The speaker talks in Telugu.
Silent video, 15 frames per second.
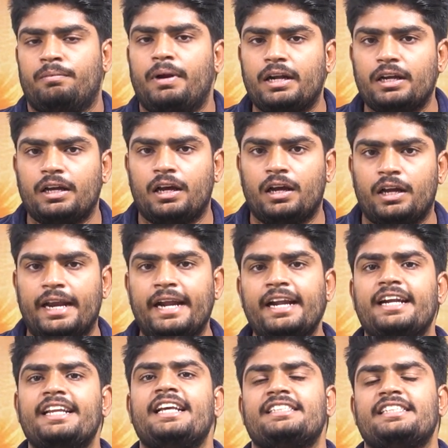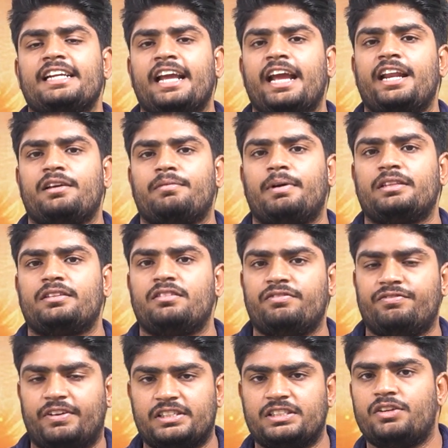బట్ ఎండి చేసే టైంకి మాత్రం
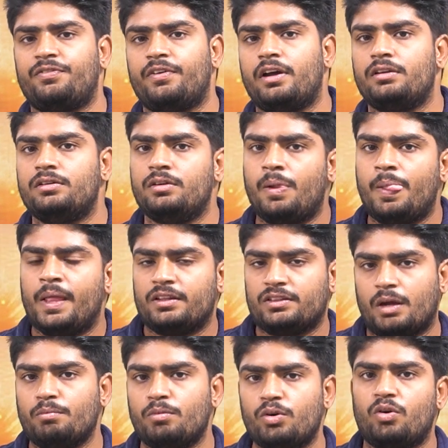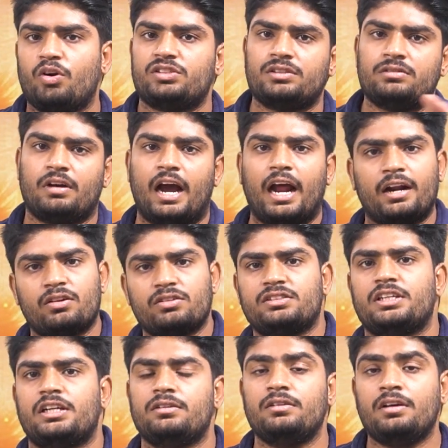ఫస్ట్ ఆఫ్ ఆల్ తమ్ముడు కోసం అన్న
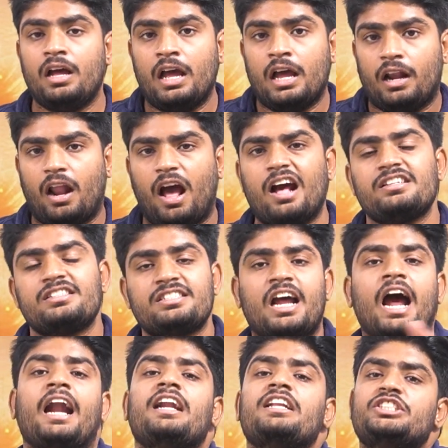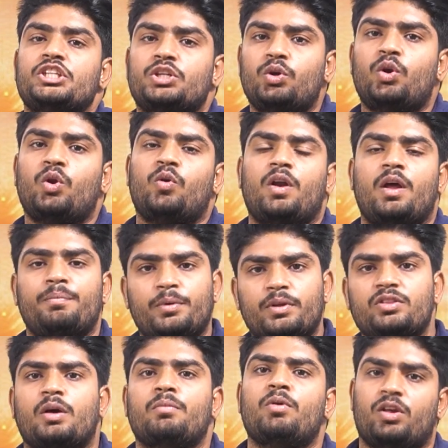వస్తాడు లాస్ట్ అన్న చిక్కుల్లో ఉన్నప్పుడు
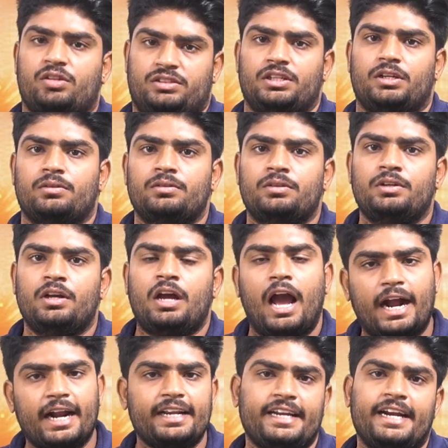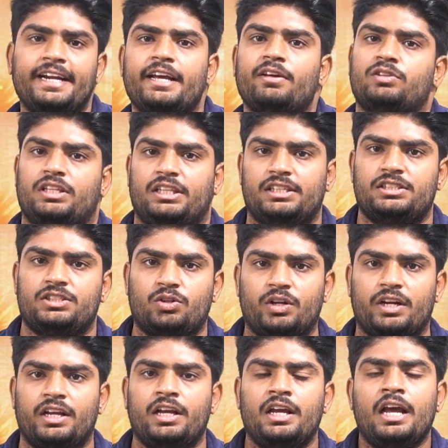తమ్ముడు వస్తాడు అక్కడికి ఎండే అవుతుంది
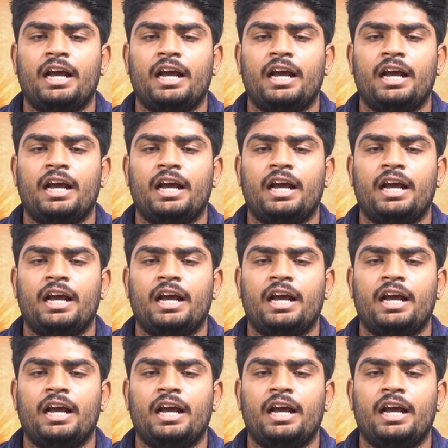స్టోరీ